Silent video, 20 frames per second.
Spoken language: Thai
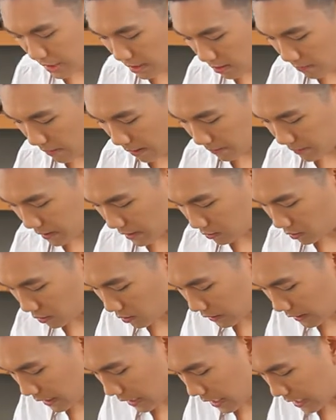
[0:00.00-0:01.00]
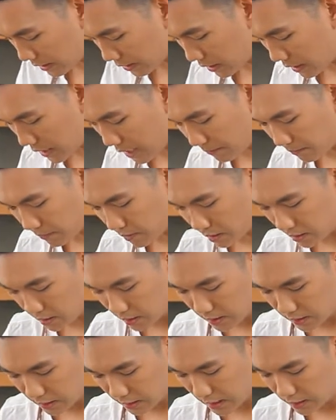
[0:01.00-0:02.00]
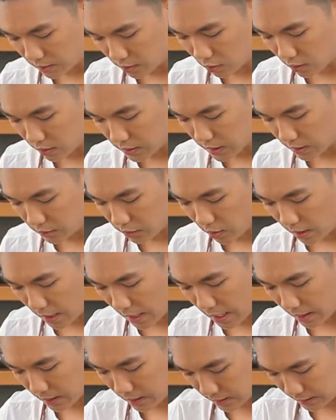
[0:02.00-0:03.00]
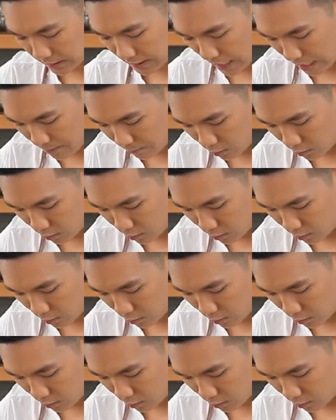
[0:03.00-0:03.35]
นแบบที่เราต้องการนะครับขั้นต้นคือเราต้องหักก้าม